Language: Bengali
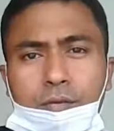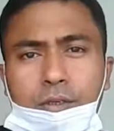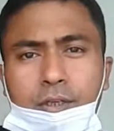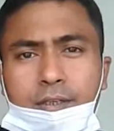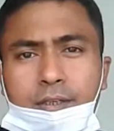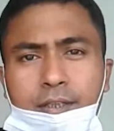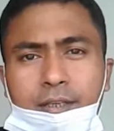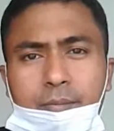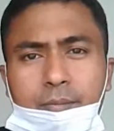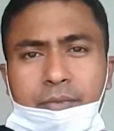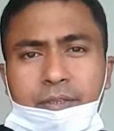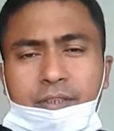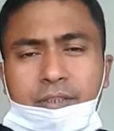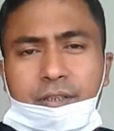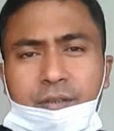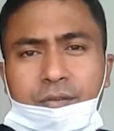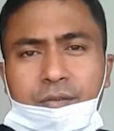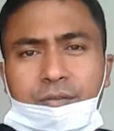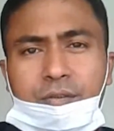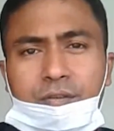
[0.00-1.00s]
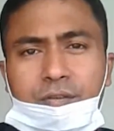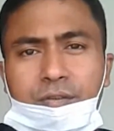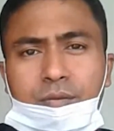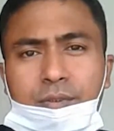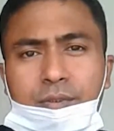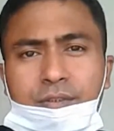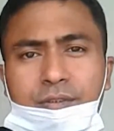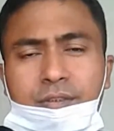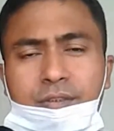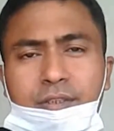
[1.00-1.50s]
দুই হাজার
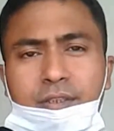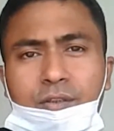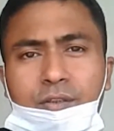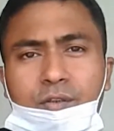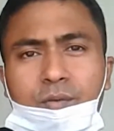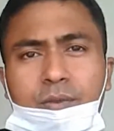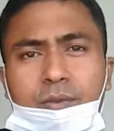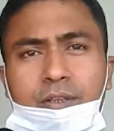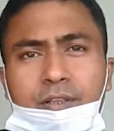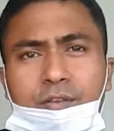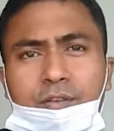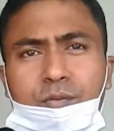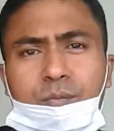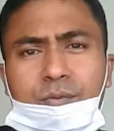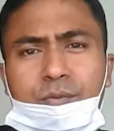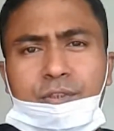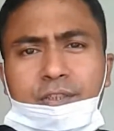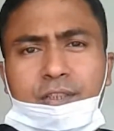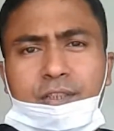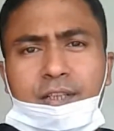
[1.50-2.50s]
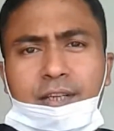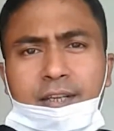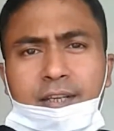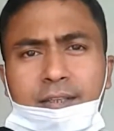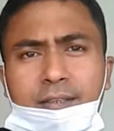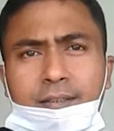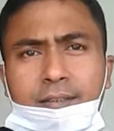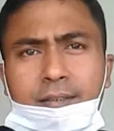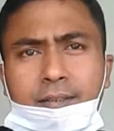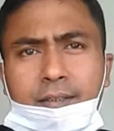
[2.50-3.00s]
বছরে উপজেলায়
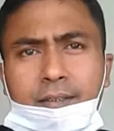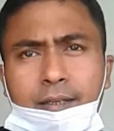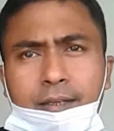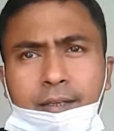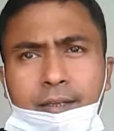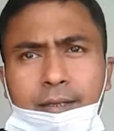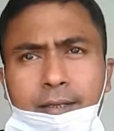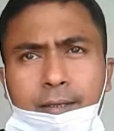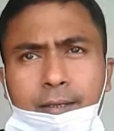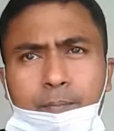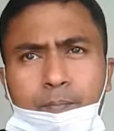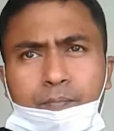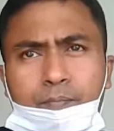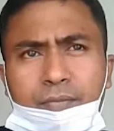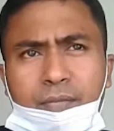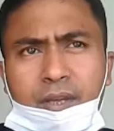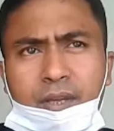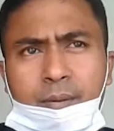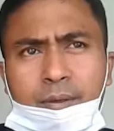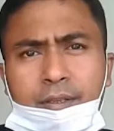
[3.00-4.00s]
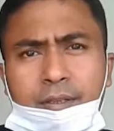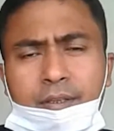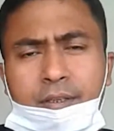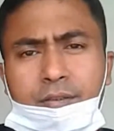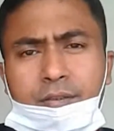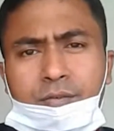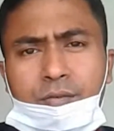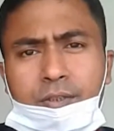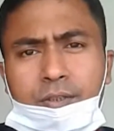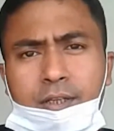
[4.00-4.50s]
আমাদের
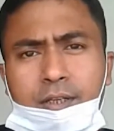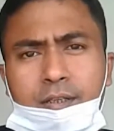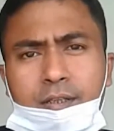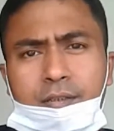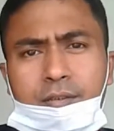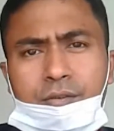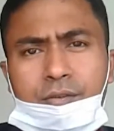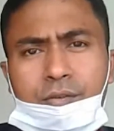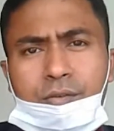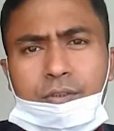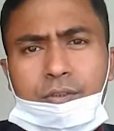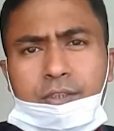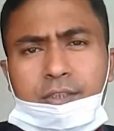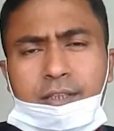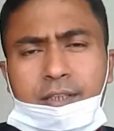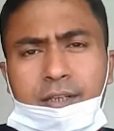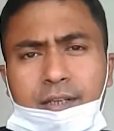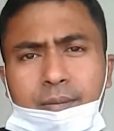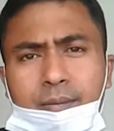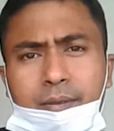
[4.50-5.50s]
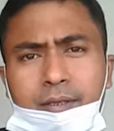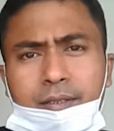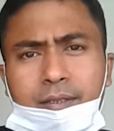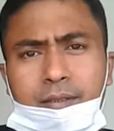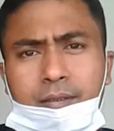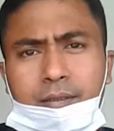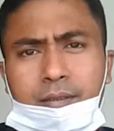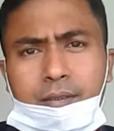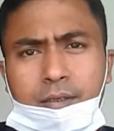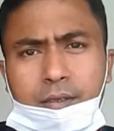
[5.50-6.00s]
টোটাল সরিষার আবাদ
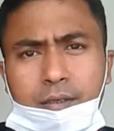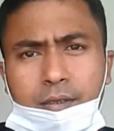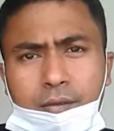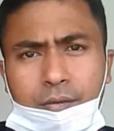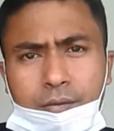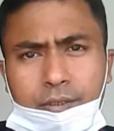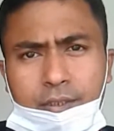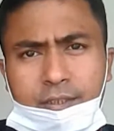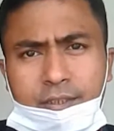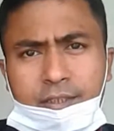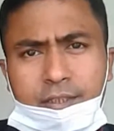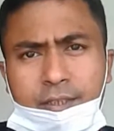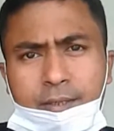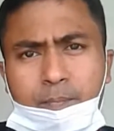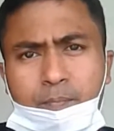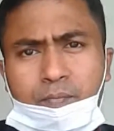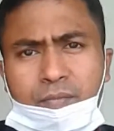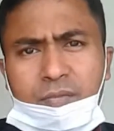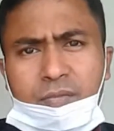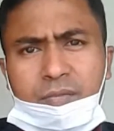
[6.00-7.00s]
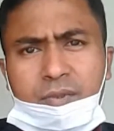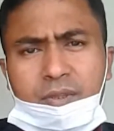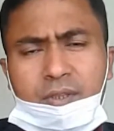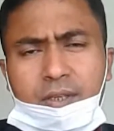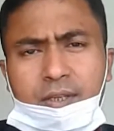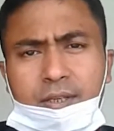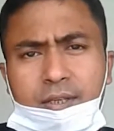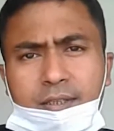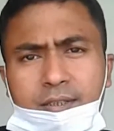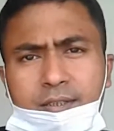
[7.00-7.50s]
হয়েছে
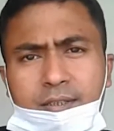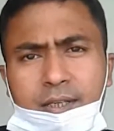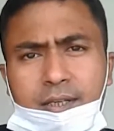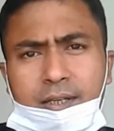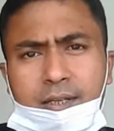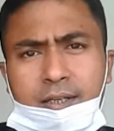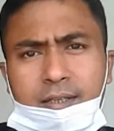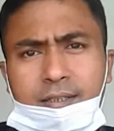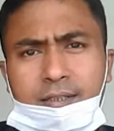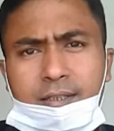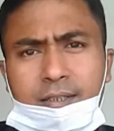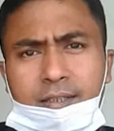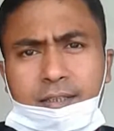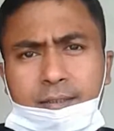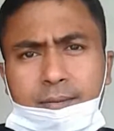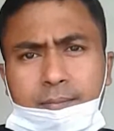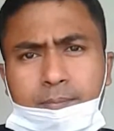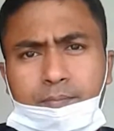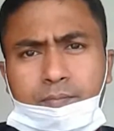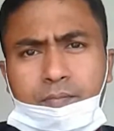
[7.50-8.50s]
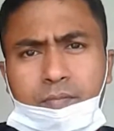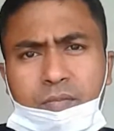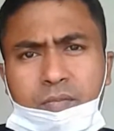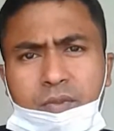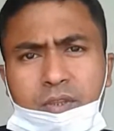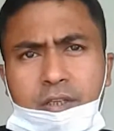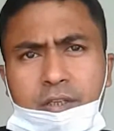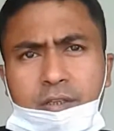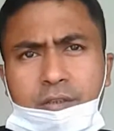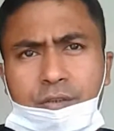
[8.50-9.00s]
চার হাজার
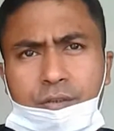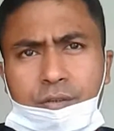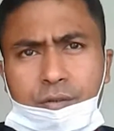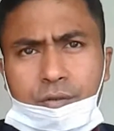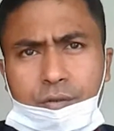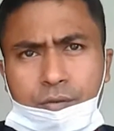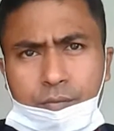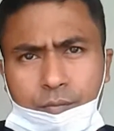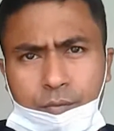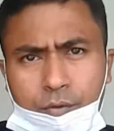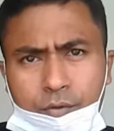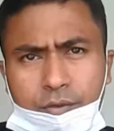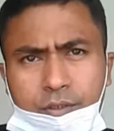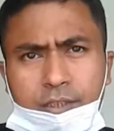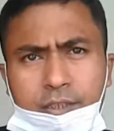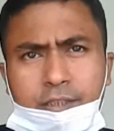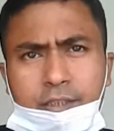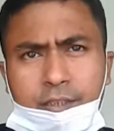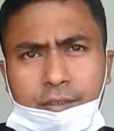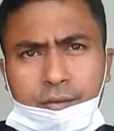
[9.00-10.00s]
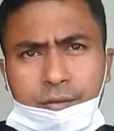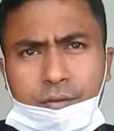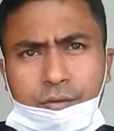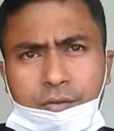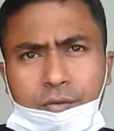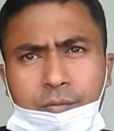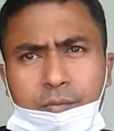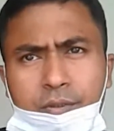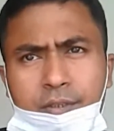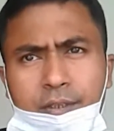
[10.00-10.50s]
তিনশো পঞ্চাশ হেক্টর
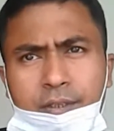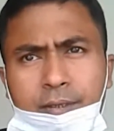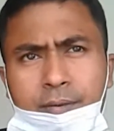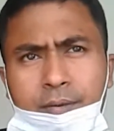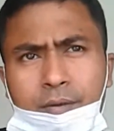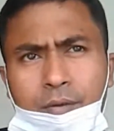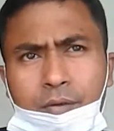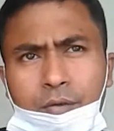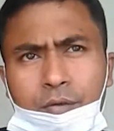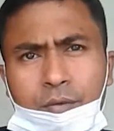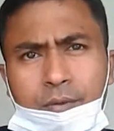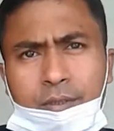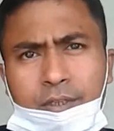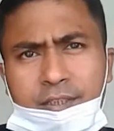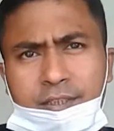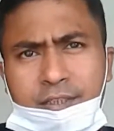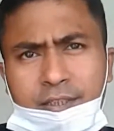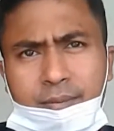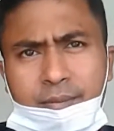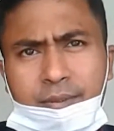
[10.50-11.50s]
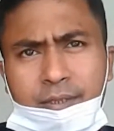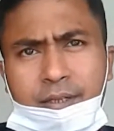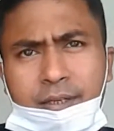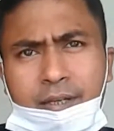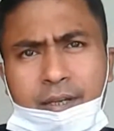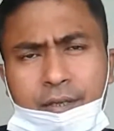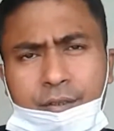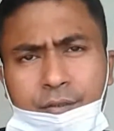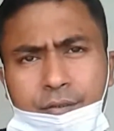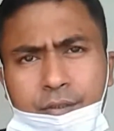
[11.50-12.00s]
জমিতে গতবার হচ্ছে এবার
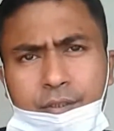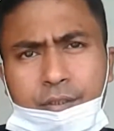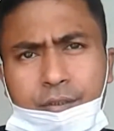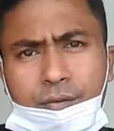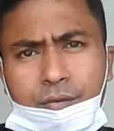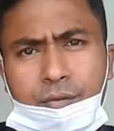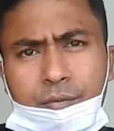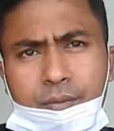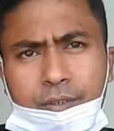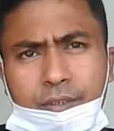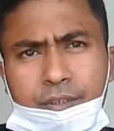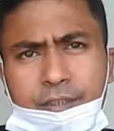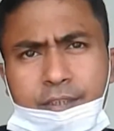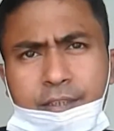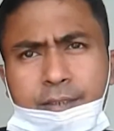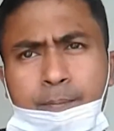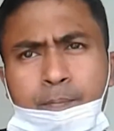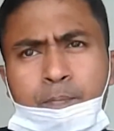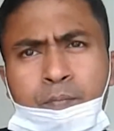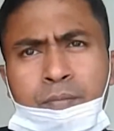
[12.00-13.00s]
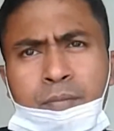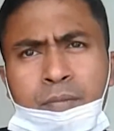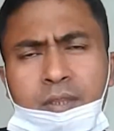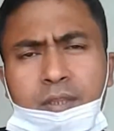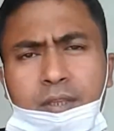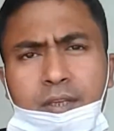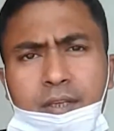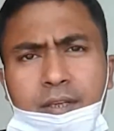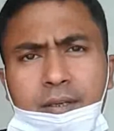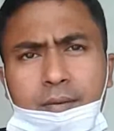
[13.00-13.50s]
একশো হেক্টর বেশি
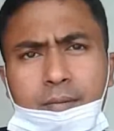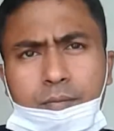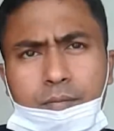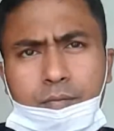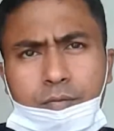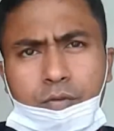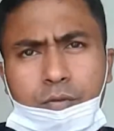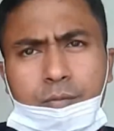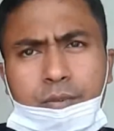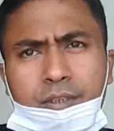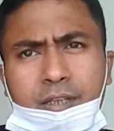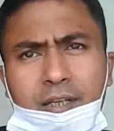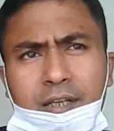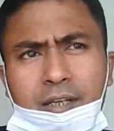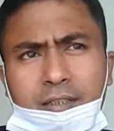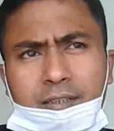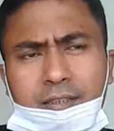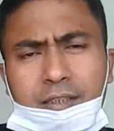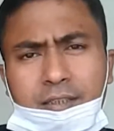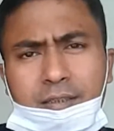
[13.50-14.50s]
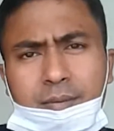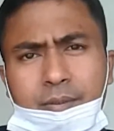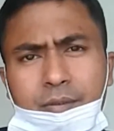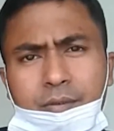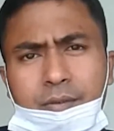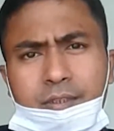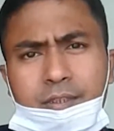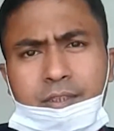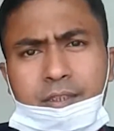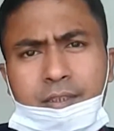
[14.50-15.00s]
জমিতে চাষাবাদ
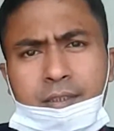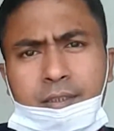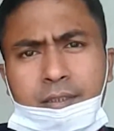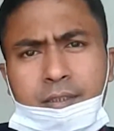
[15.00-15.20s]
হয়েছে